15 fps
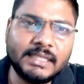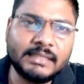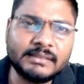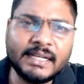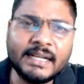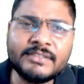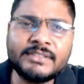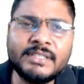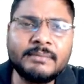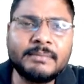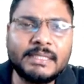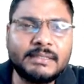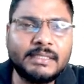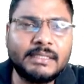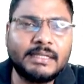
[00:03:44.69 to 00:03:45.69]
अंतर्राष्ट्रीय
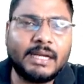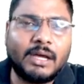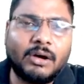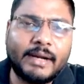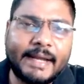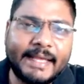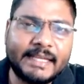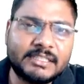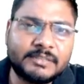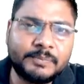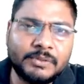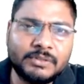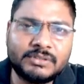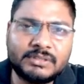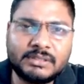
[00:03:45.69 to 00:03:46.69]
मंदिर और
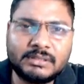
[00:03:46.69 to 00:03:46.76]
एक्सपो